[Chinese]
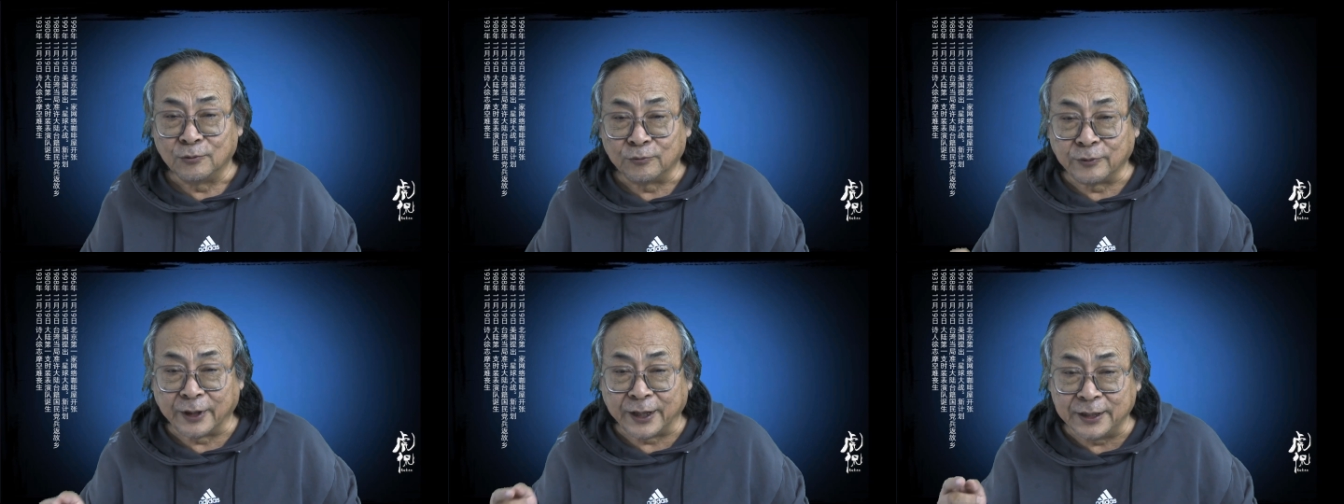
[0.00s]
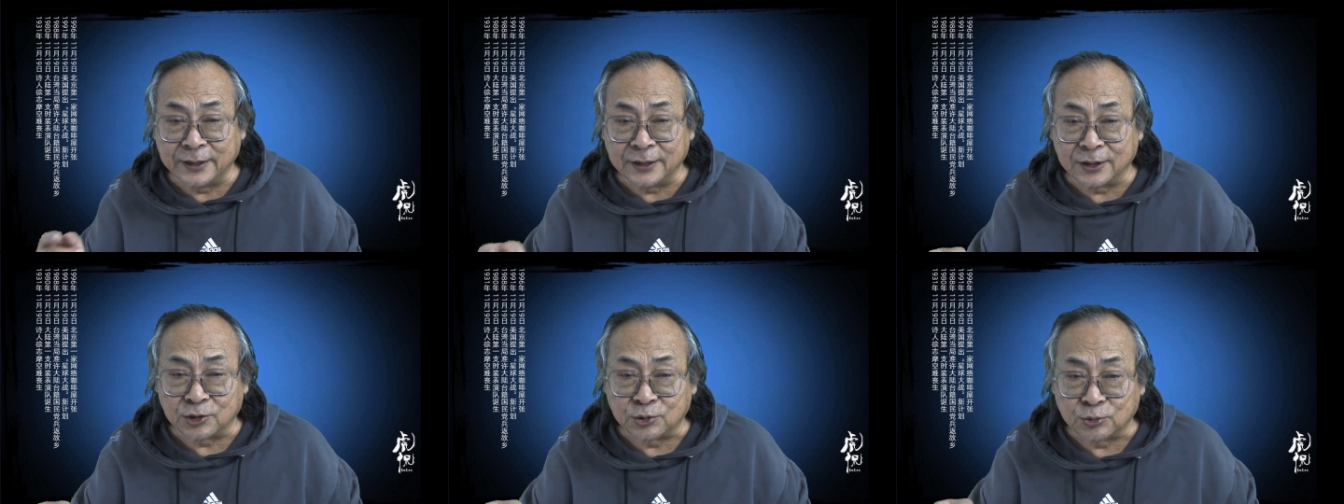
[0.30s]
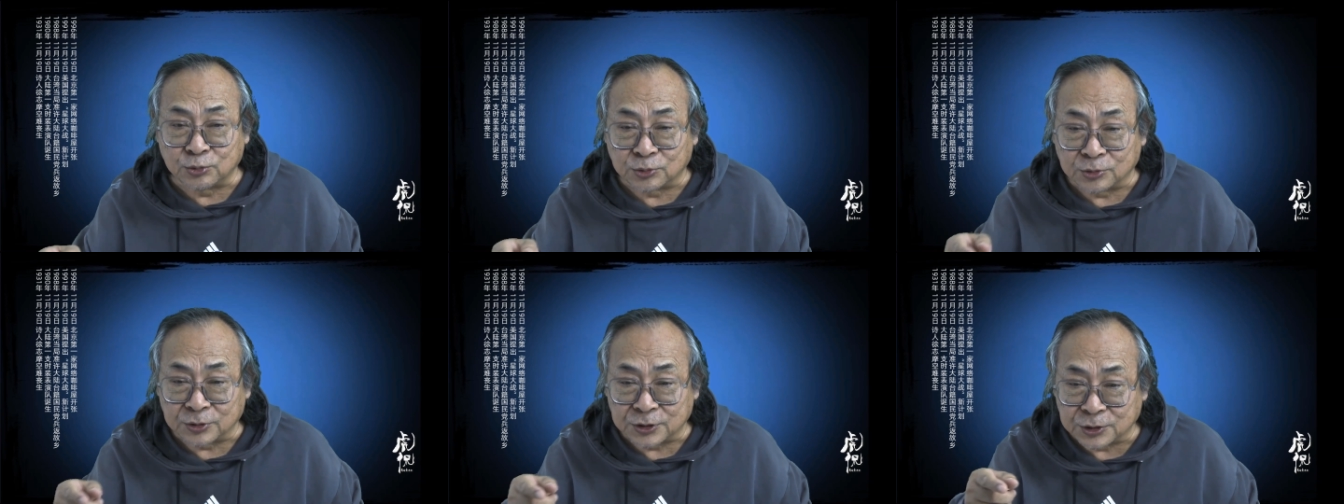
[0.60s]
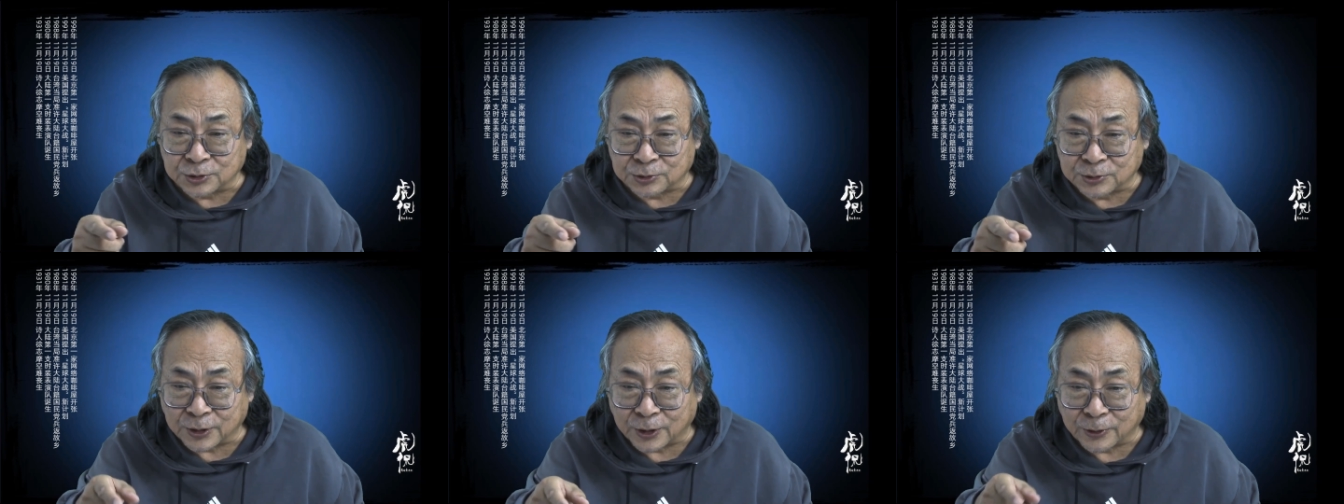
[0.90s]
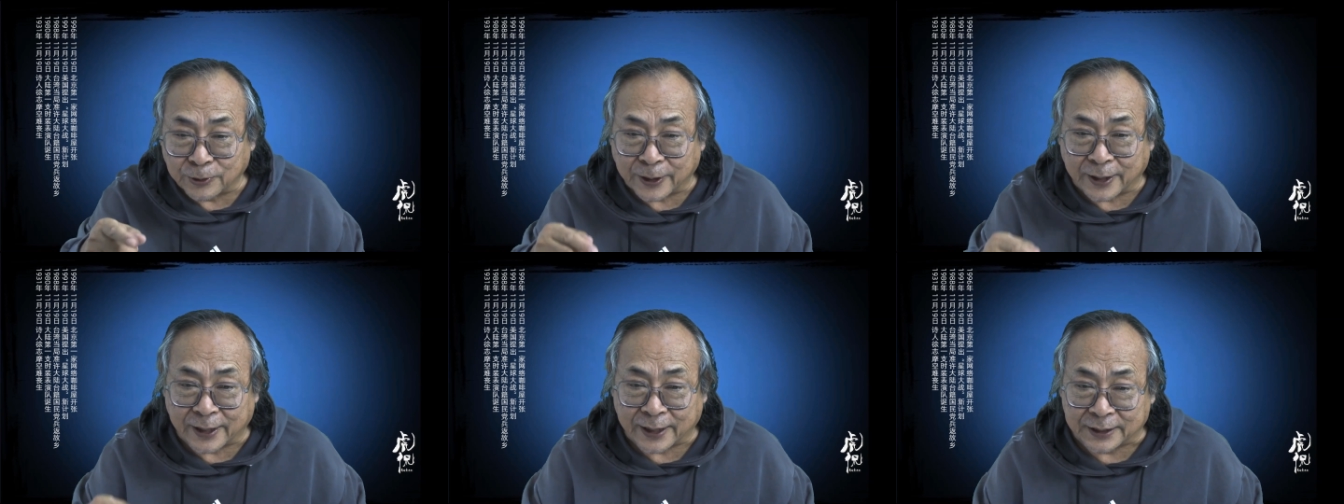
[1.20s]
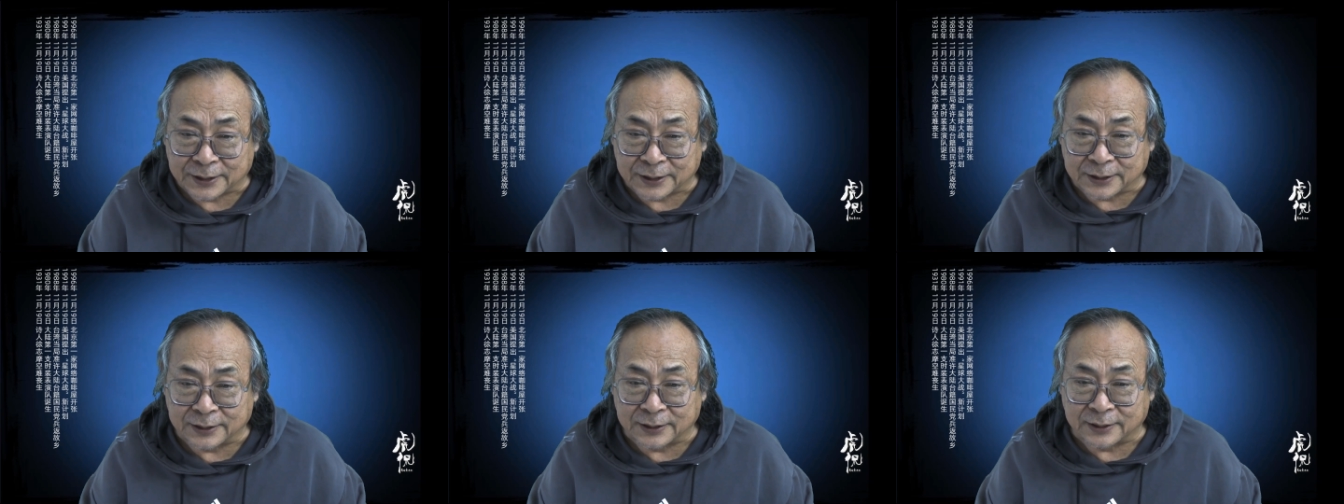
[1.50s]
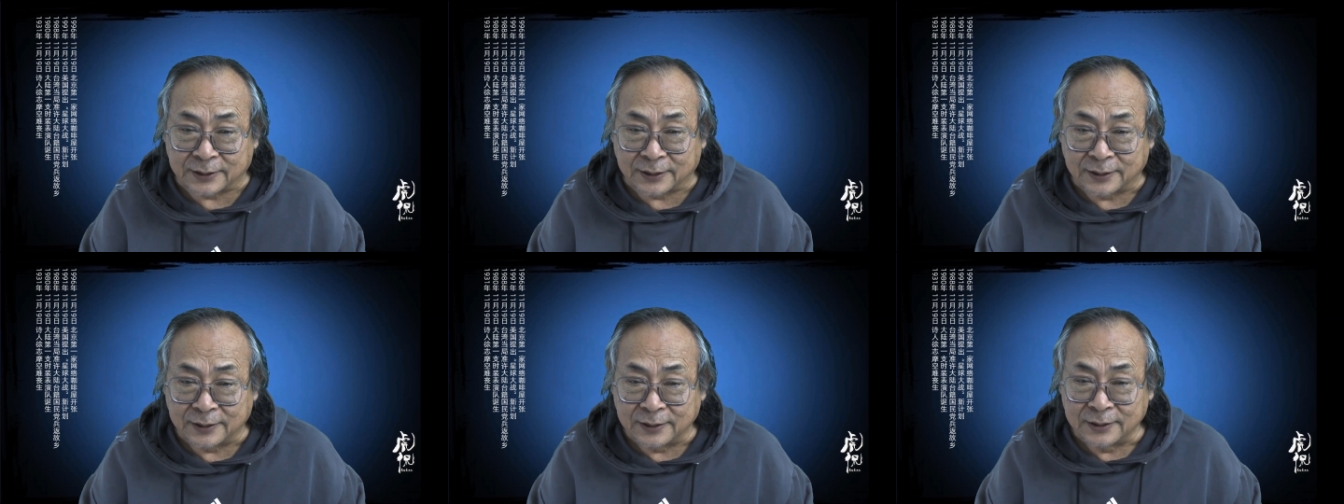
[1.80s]
唯一的书就是《欧阳海之
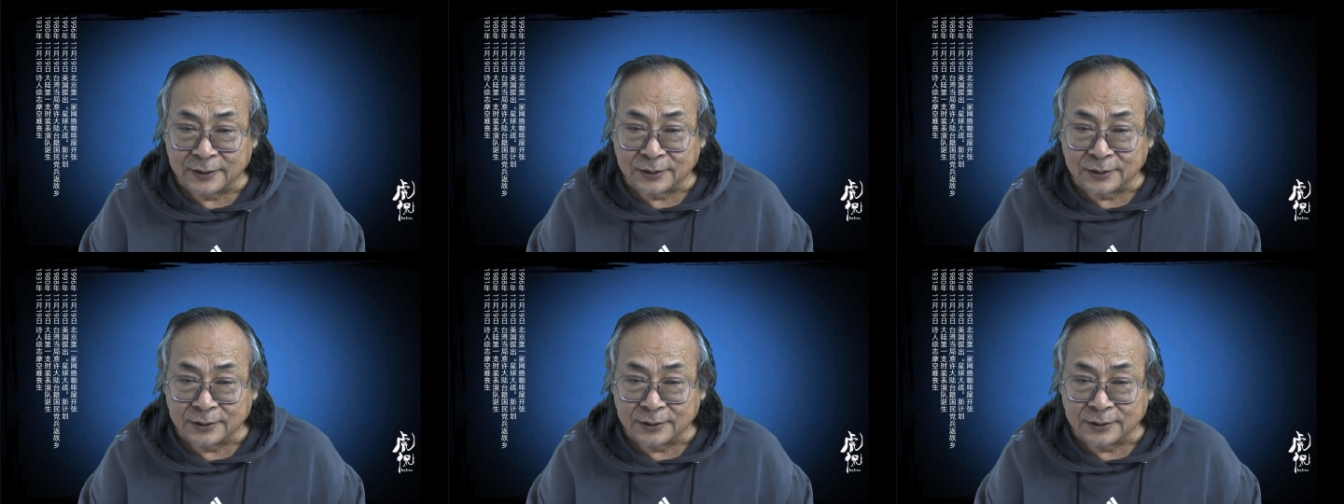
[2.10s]
歌》，